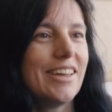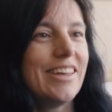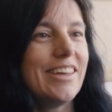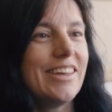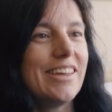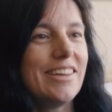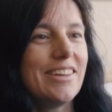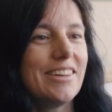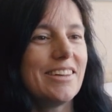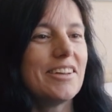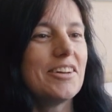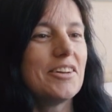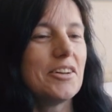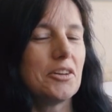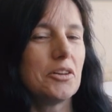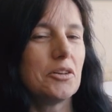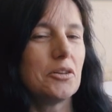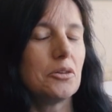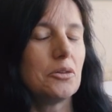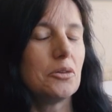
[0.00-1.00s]
Et
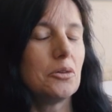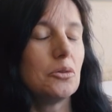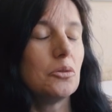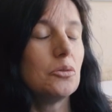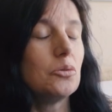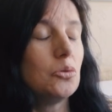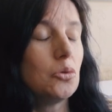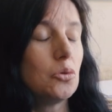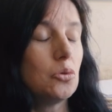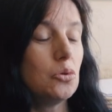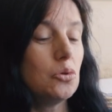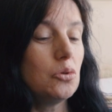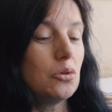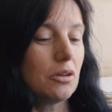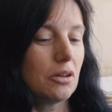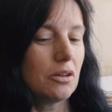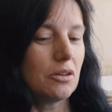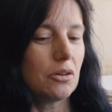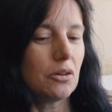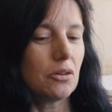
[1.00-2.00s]
euh, du coup,
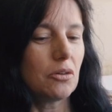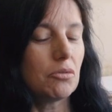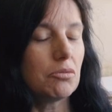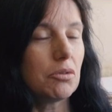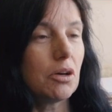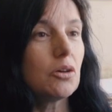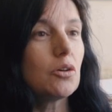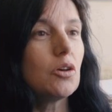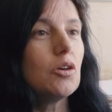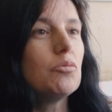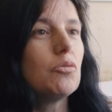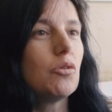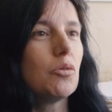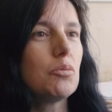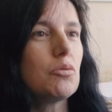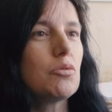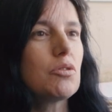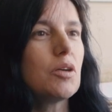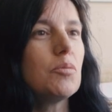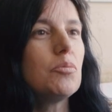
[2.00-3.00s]
euh, on voit qu'ils vont
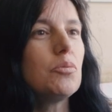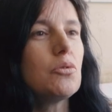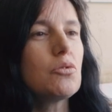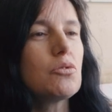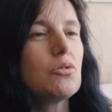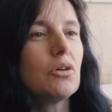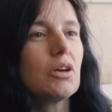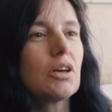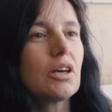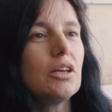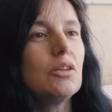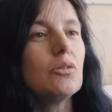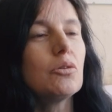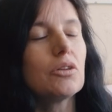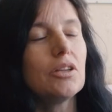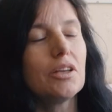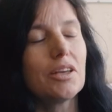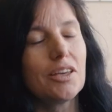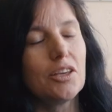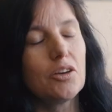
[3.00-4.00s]
pousser plus de cris,
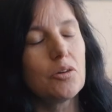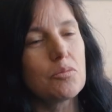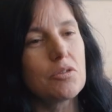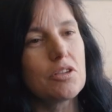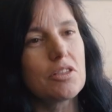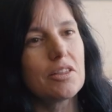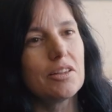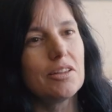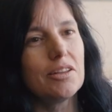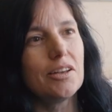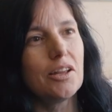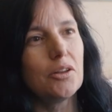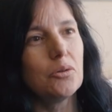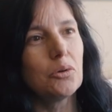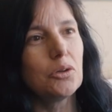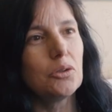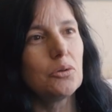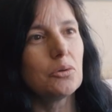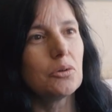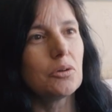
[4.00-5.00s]
donc des cris comme si c'était de la
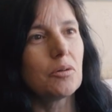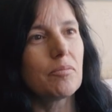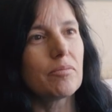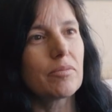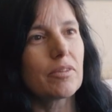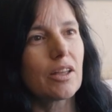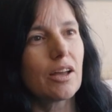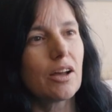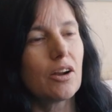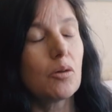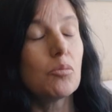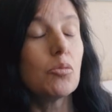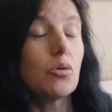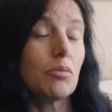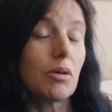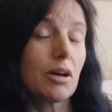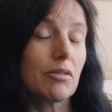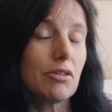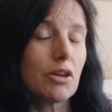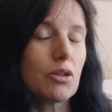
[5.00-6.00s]
nourriture. Alors
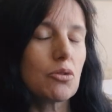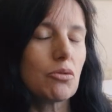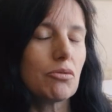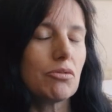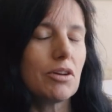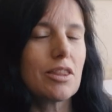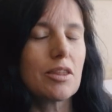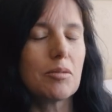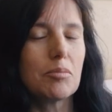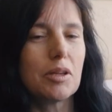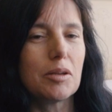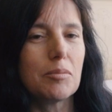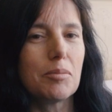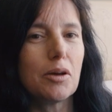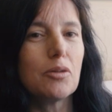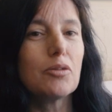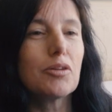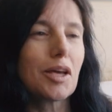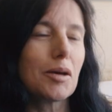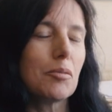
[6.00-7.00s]
bon, réflexion faite, c'est peut-être
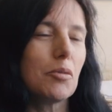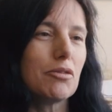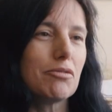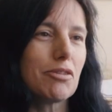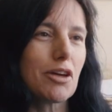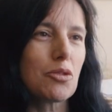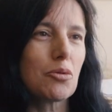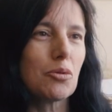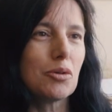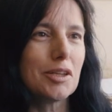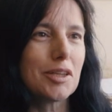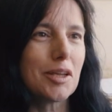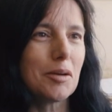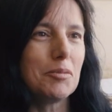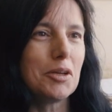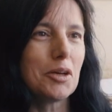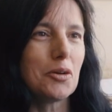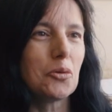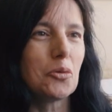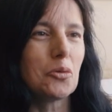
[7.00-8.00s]
pas une très bonne façon
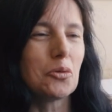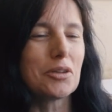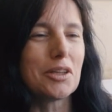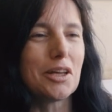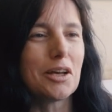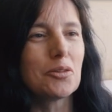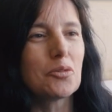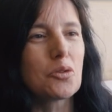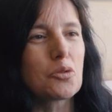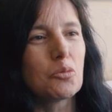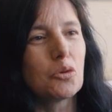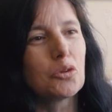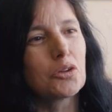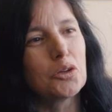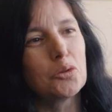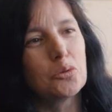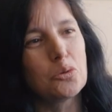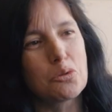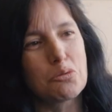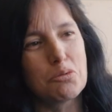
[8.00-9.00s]
d'établir le contact, de se
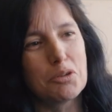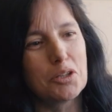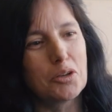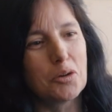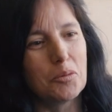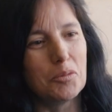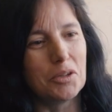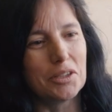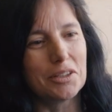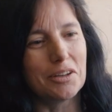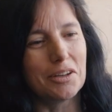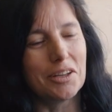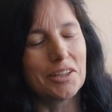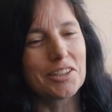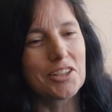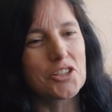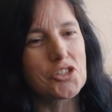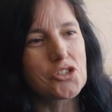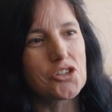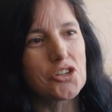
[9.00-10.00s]
montrer tout de suite comme étant un
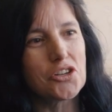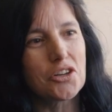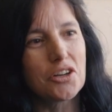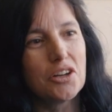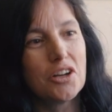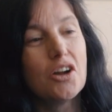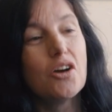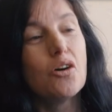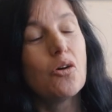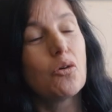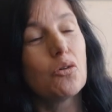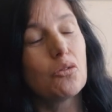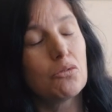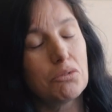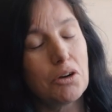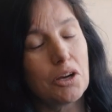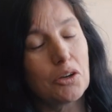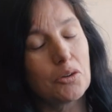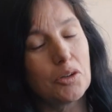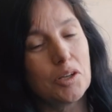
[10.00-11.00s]
tricheur. On
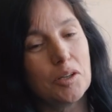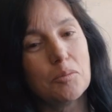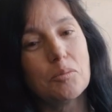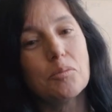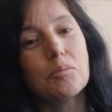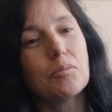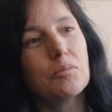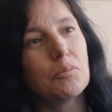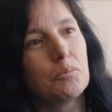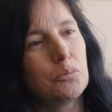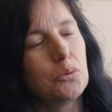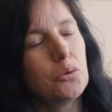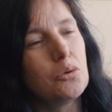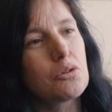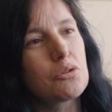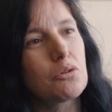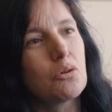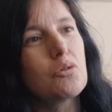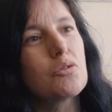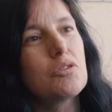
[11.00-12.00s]
voit que les
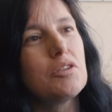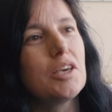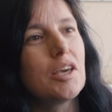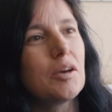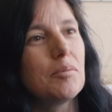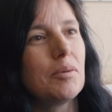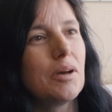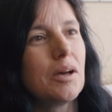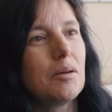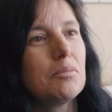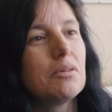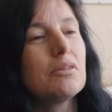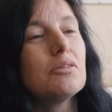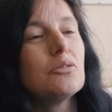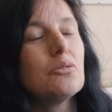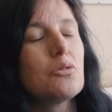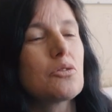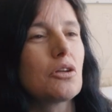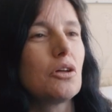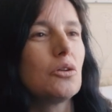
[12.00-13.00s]
poules sont aussi capables
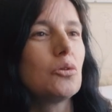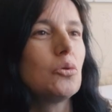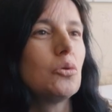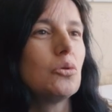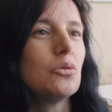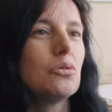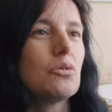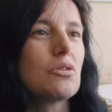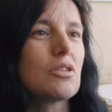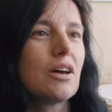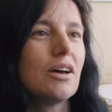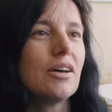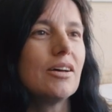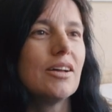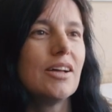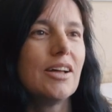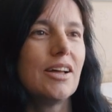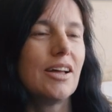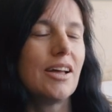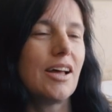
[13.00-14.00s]
de se rendre compte de ça.
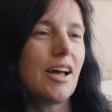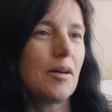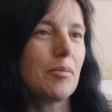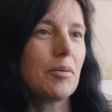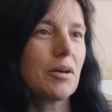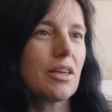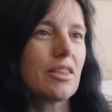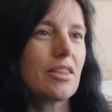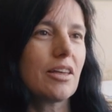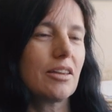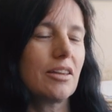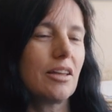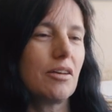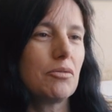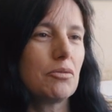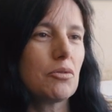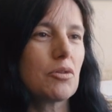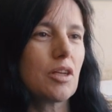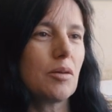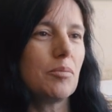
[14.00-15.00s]
Après certains
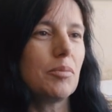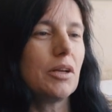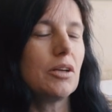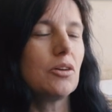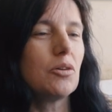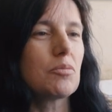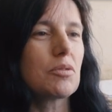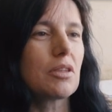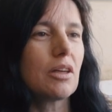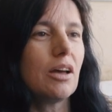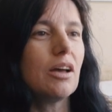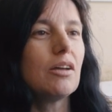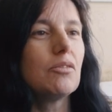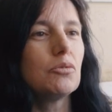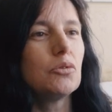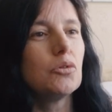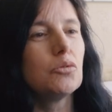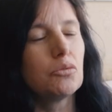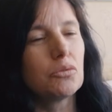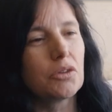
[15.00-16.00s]
faux appels comme ça,
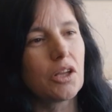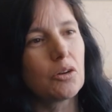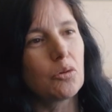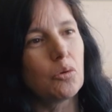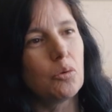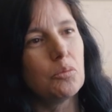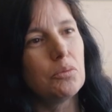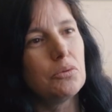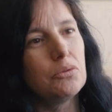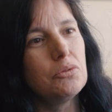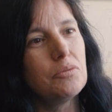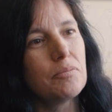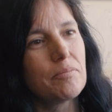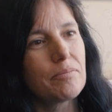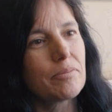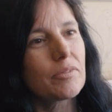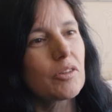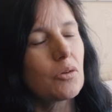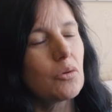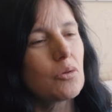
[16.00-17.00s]
elles ne viendront plus
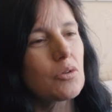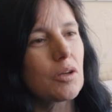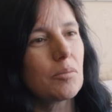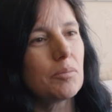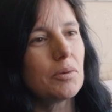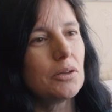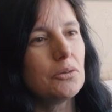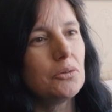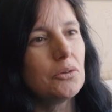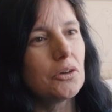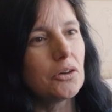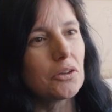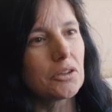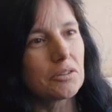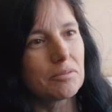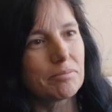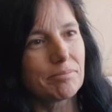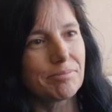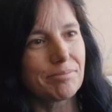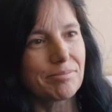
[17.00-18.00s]
aux appels du coq.
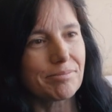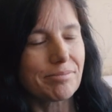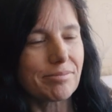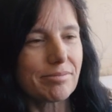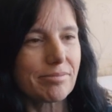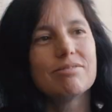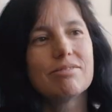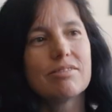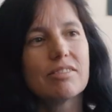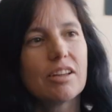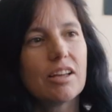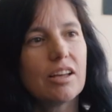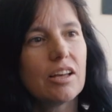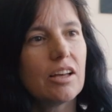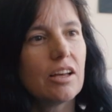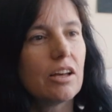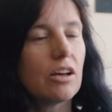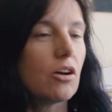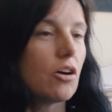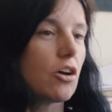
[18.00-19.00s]

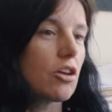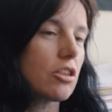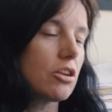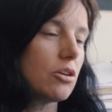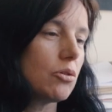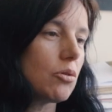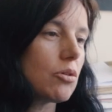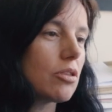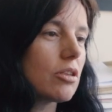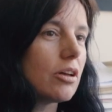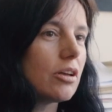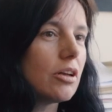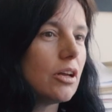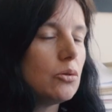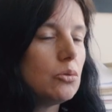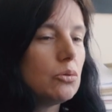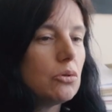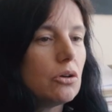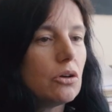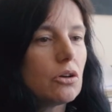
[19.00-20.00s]
En ce qui concerne
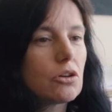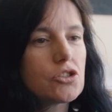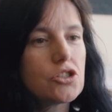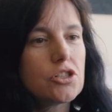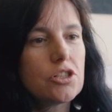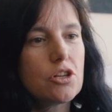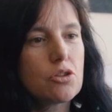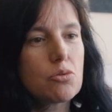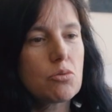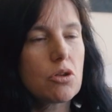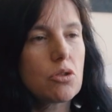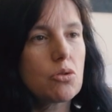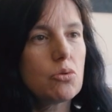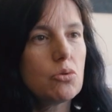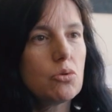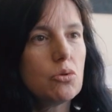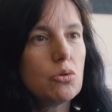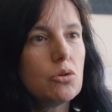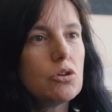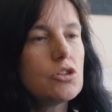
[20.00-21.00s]
la douleur chez les
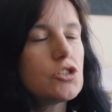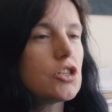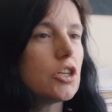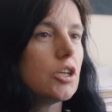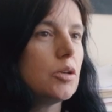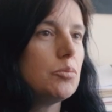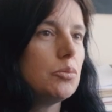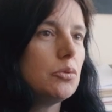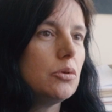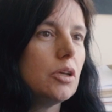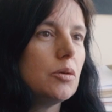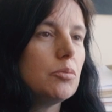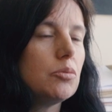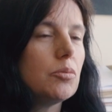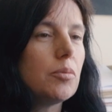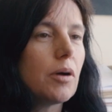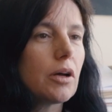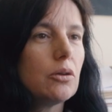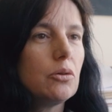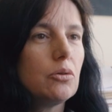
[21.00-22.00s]
oiseaux et chez les poulets
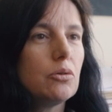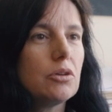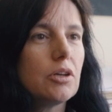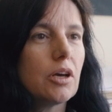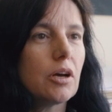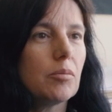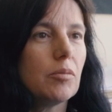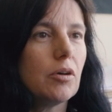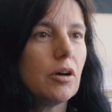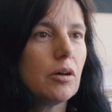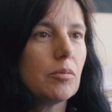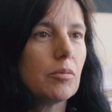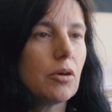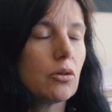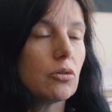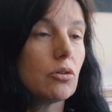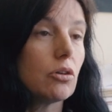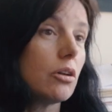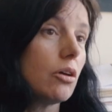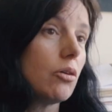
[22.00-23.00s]
plus particulièrement, eh ben,
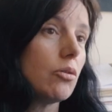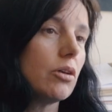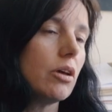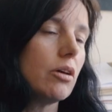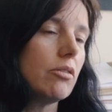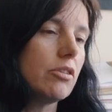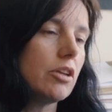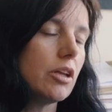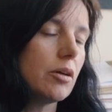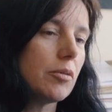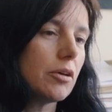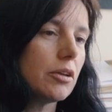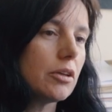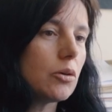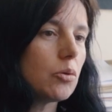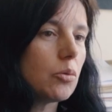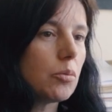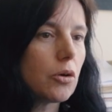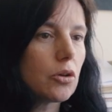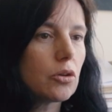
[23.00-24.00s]
on, on, a évidemment
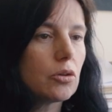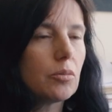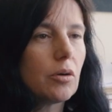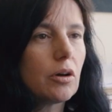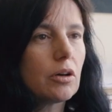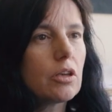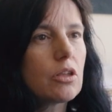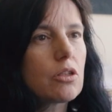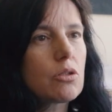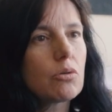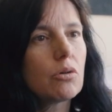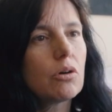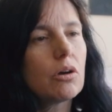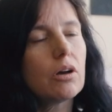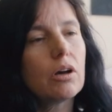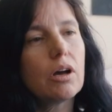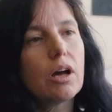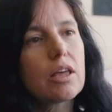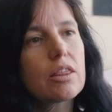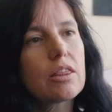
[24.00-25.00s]
des comportements qui
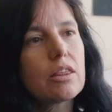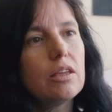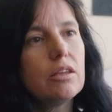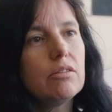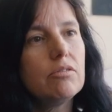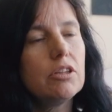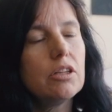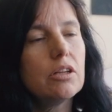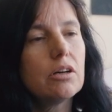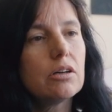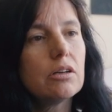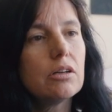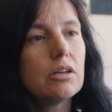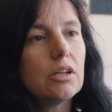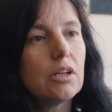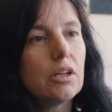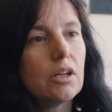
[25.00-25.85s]
sont assez évidents.